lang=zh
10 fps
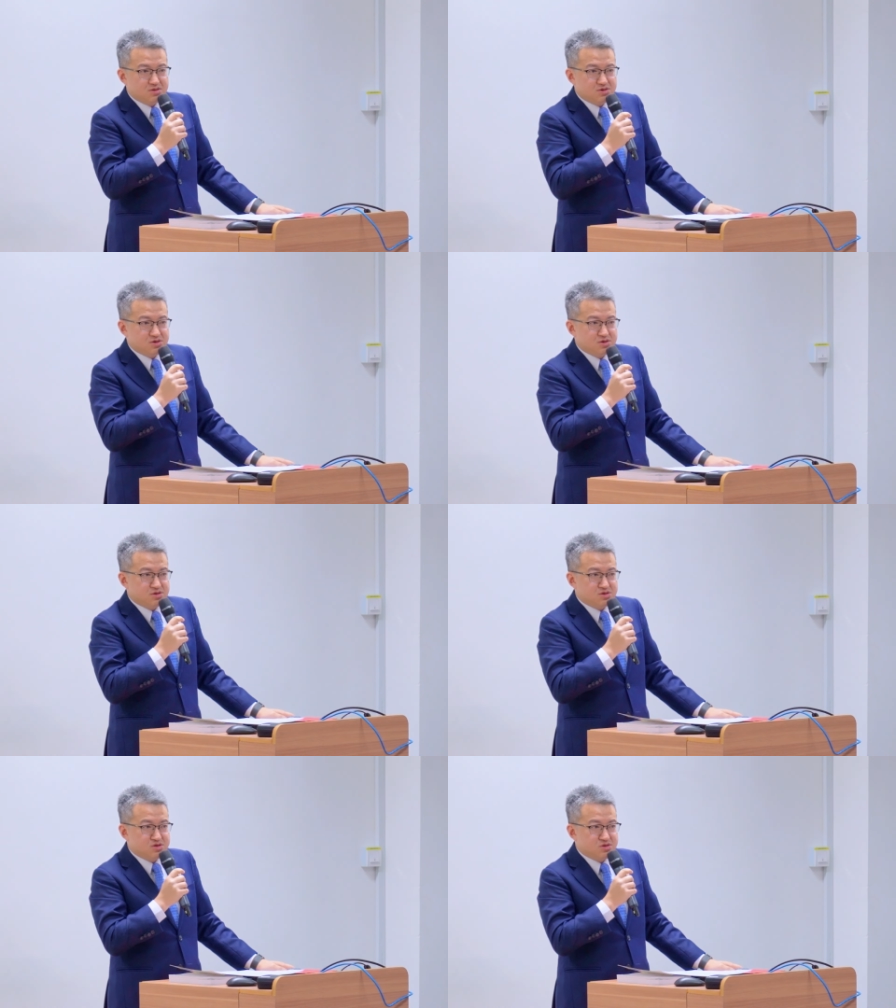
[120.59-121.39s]

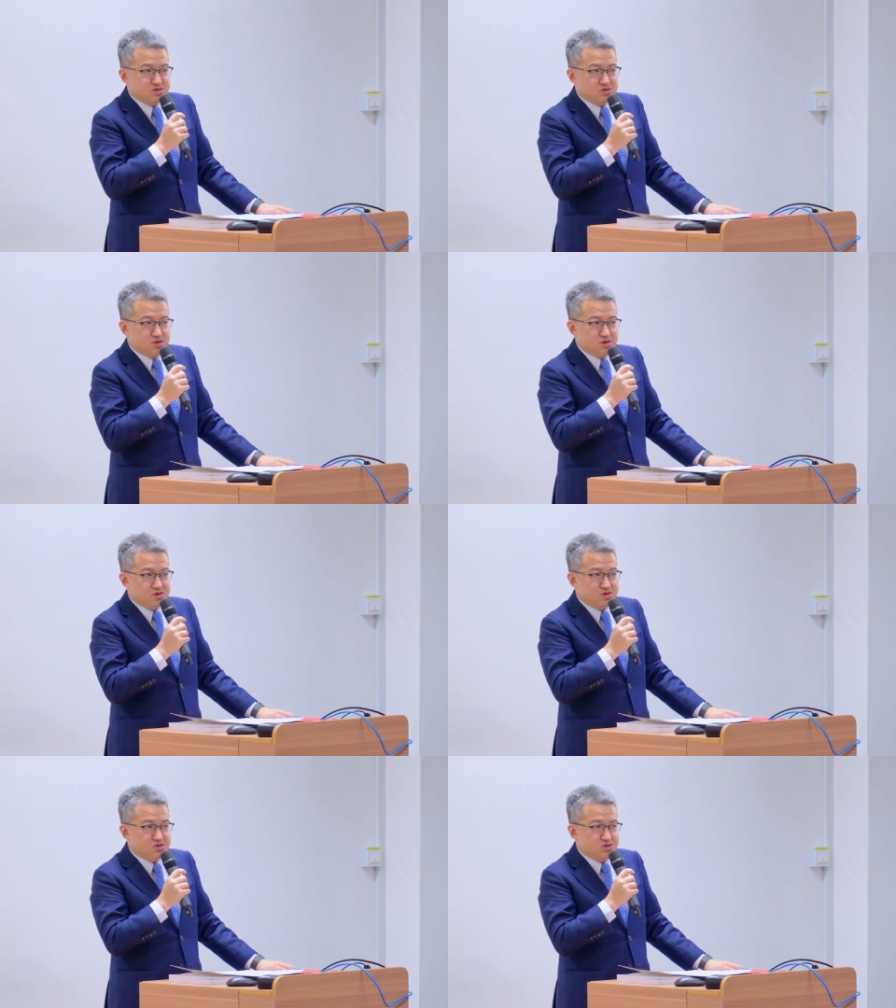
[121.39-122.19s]
是。
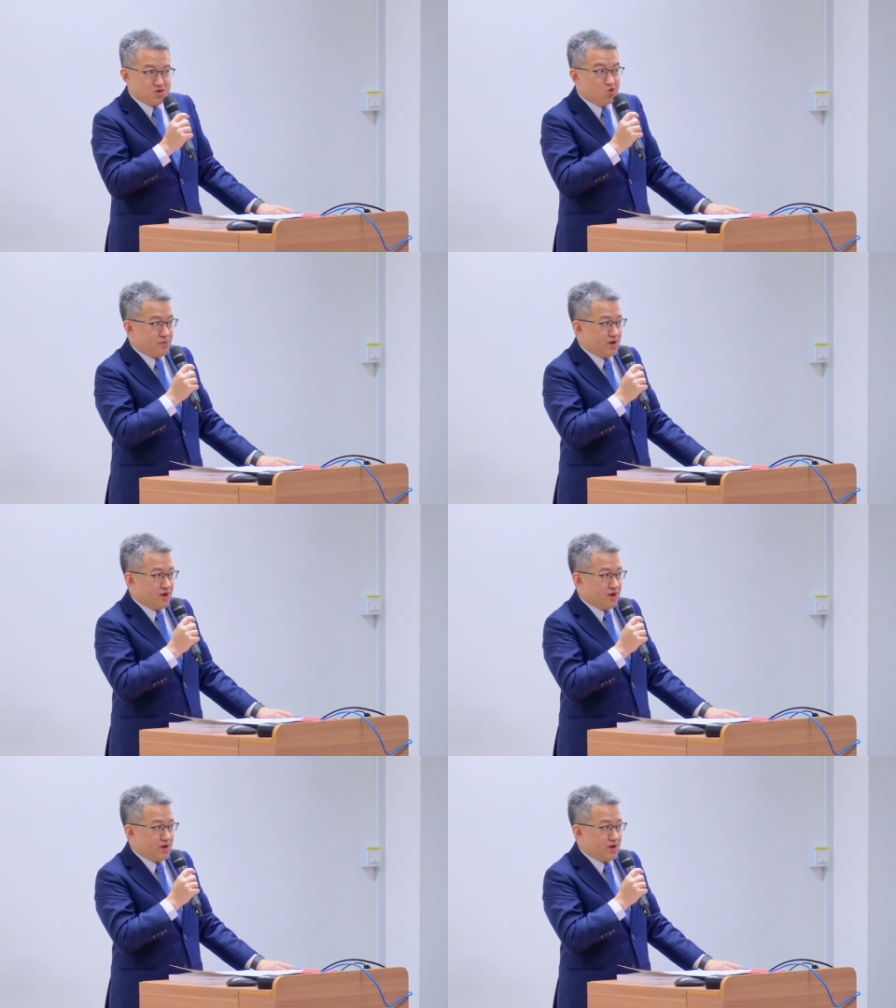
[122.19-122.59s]
几乎